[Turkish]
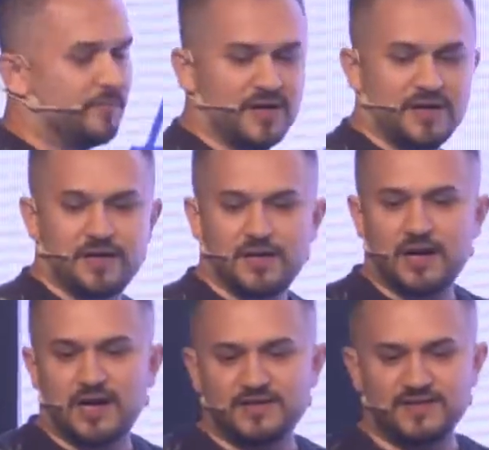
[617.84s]
E,
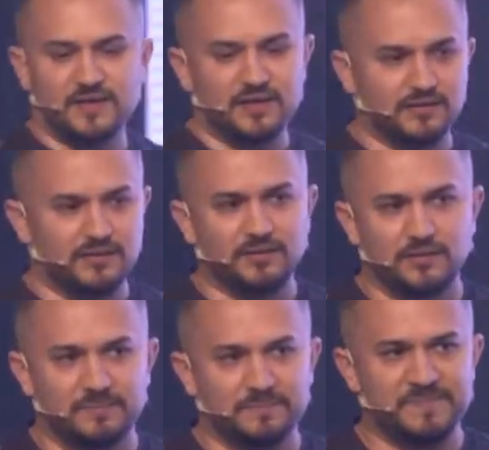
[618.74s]
ITAN'i
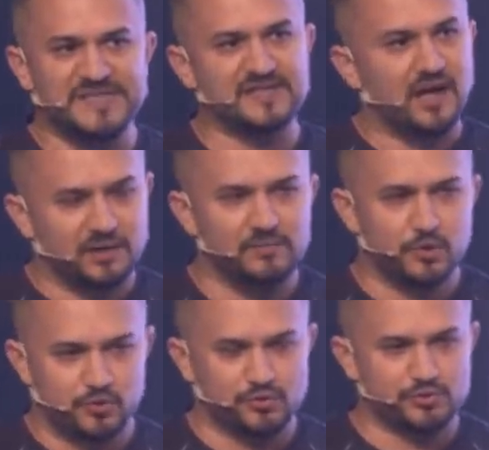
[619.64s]
biz
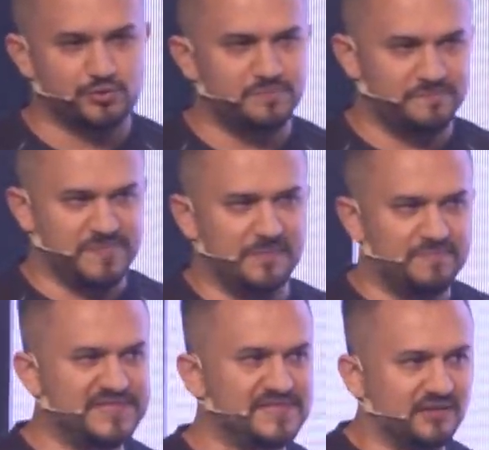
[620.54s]
almıyoruz. Yani
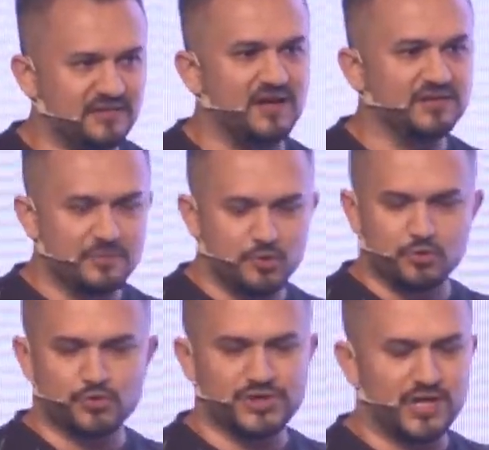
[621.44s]
bizzat
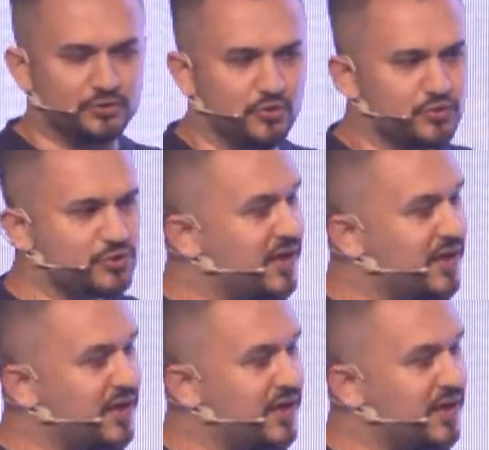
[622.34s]
alamıyoruz daha doğrusu.